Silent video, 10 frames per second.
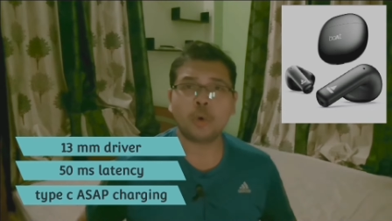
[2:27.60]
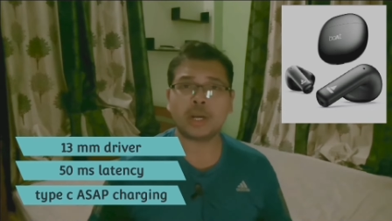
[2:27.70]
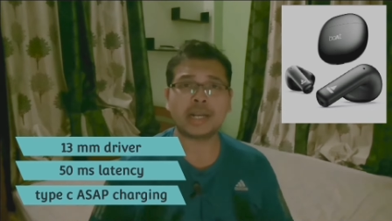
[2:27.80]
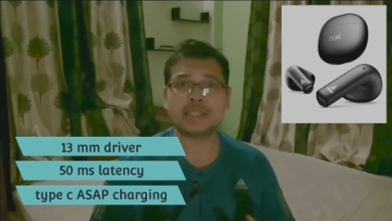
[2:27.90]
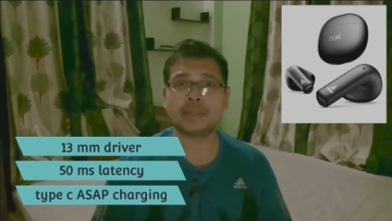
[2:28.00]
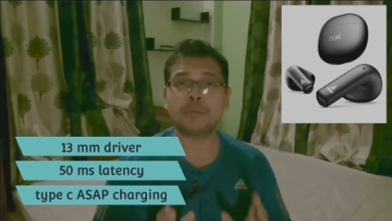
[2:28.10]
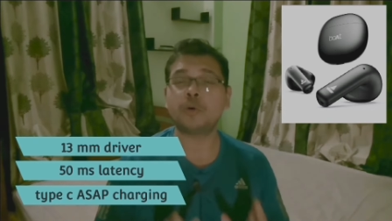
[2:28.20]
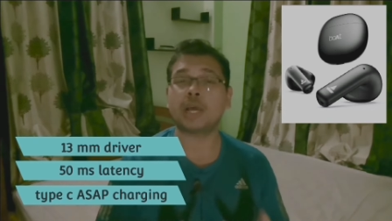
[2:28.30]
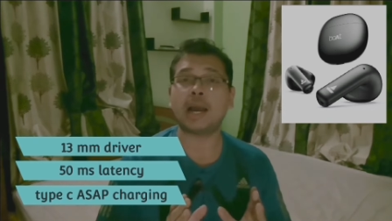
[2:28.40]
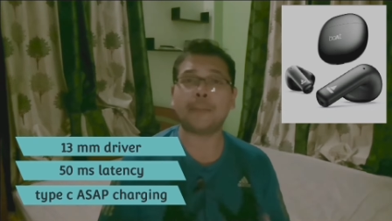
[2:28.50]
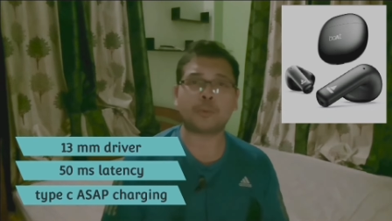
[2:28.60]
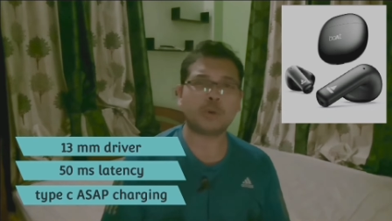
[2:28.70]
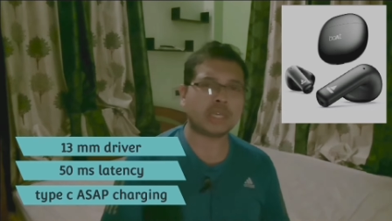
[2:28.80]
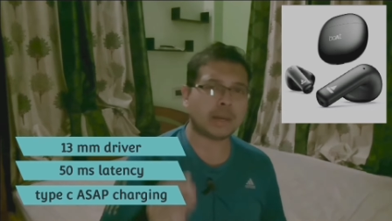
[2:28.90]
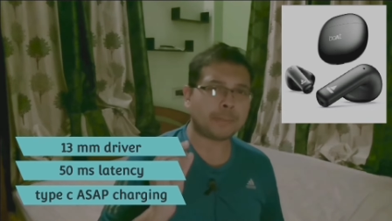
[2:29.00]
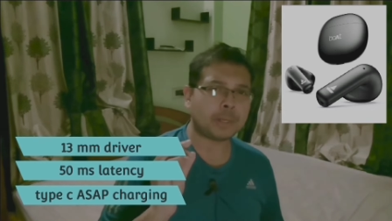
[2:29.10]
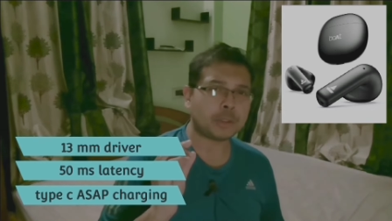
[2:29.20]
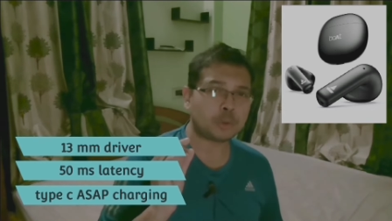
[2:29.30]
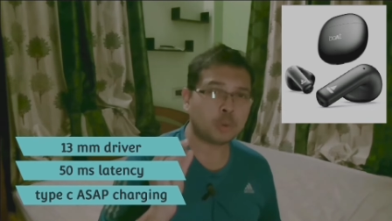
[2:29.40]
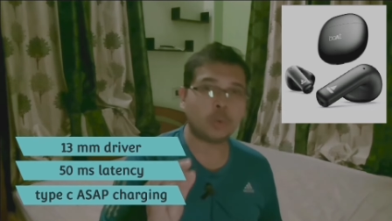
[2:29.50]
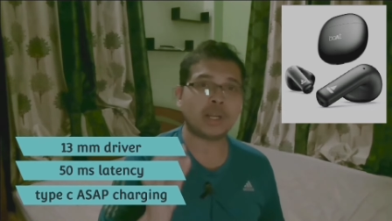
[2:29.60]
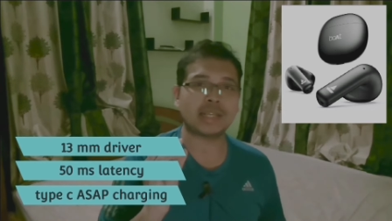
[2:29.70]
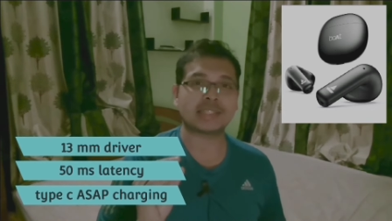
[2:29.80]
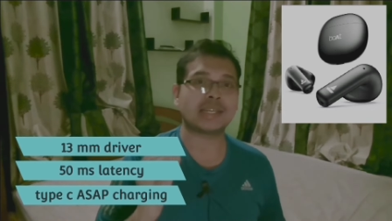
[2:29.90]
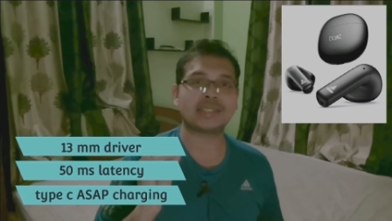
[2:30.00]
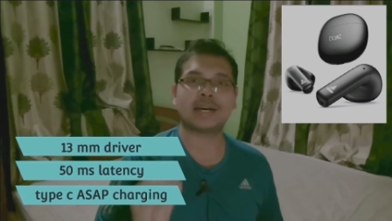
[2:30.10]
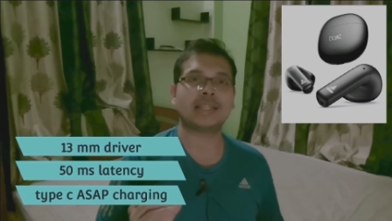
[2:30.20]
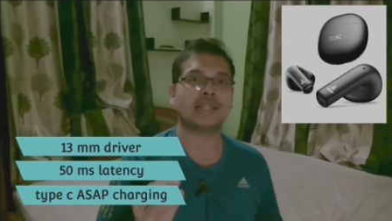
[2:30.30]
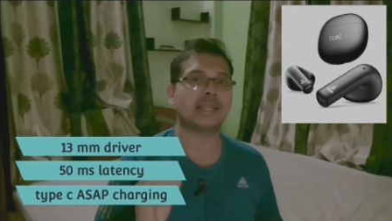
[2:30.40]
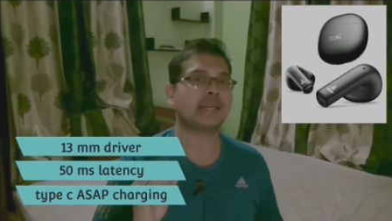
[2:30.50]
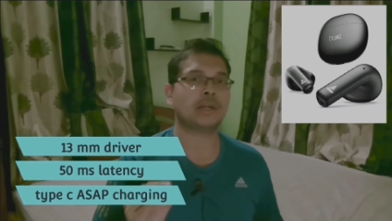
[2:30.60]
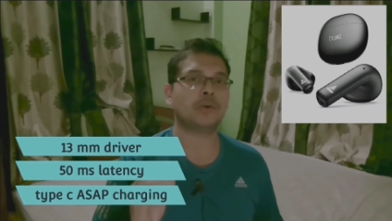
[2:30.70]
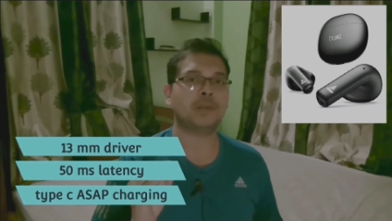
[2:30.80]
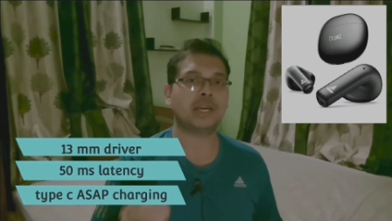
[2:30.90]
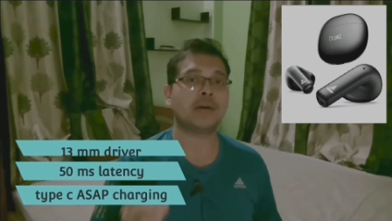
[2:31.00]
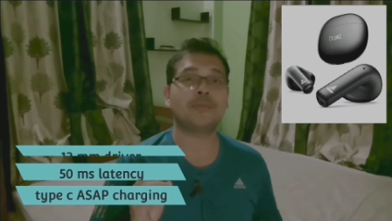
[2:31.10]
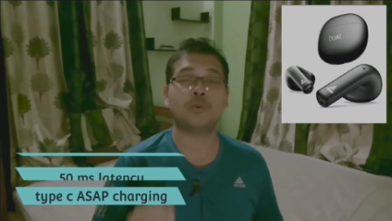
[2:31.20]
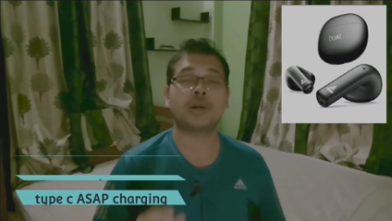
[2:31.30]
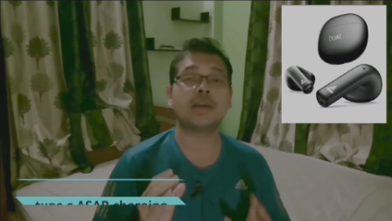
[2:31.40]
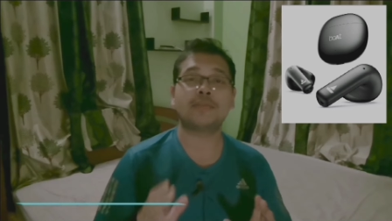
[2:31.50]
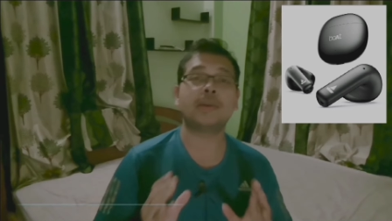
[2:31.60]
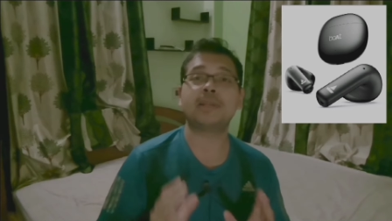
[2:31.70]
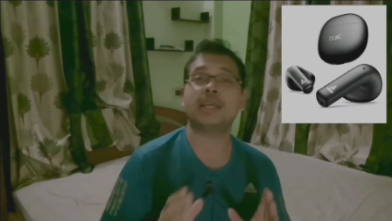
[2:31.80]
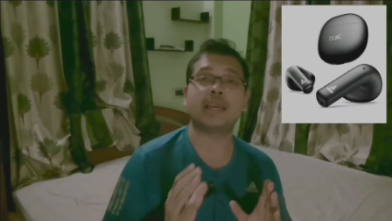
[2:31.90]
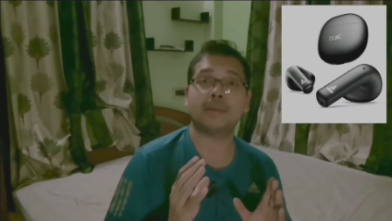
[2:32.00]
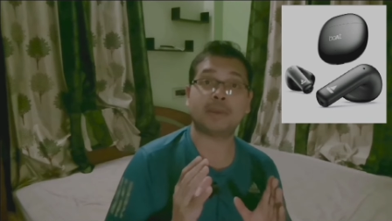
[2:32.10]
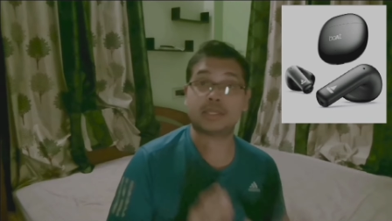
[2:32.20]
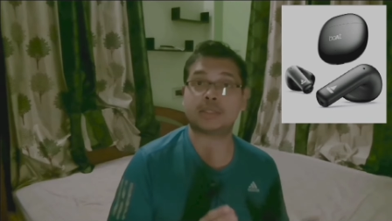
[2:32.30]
लो लेटेंसी मोड आपको यहाँ पर थोड़ा सा ज़्यादा देखने को मिलेगा वो है फिफ्टी एम